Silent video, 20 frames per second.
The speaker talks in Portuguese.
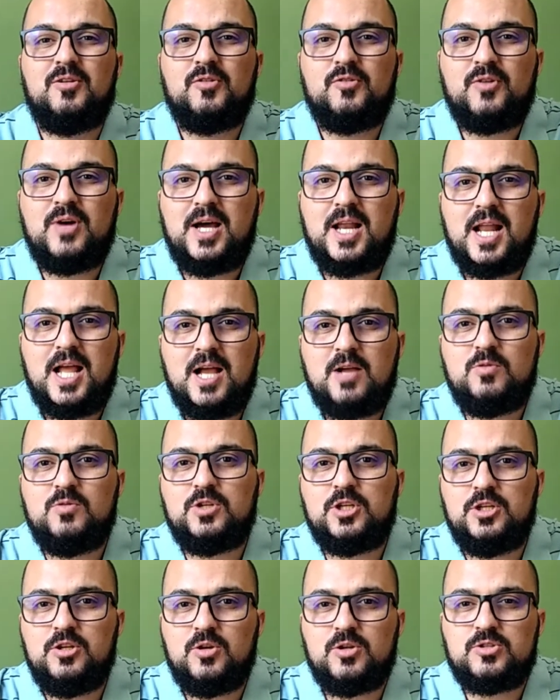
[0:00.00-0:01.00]
fará
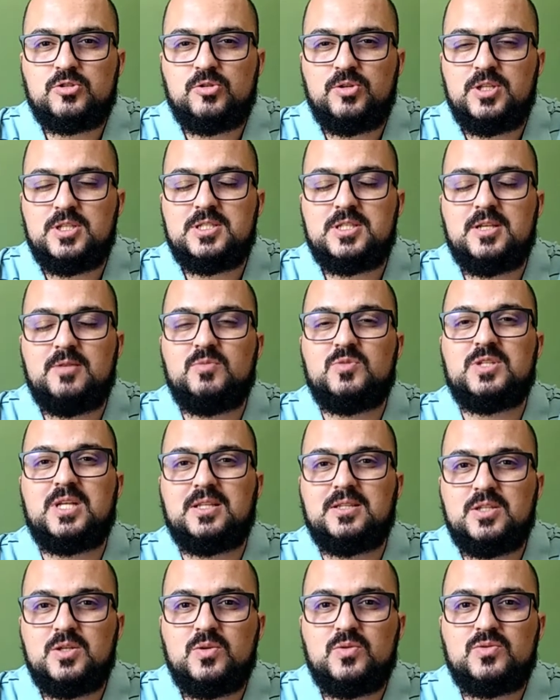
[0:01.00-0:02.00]
com que nós conheçamos
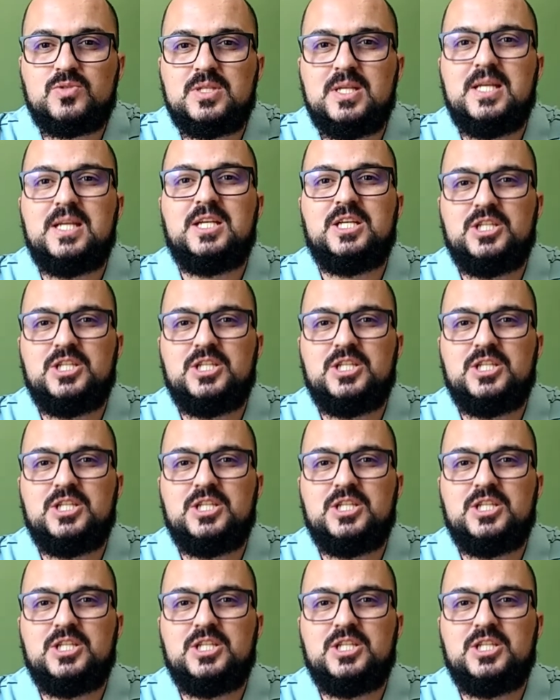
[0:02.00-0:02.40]
a Deus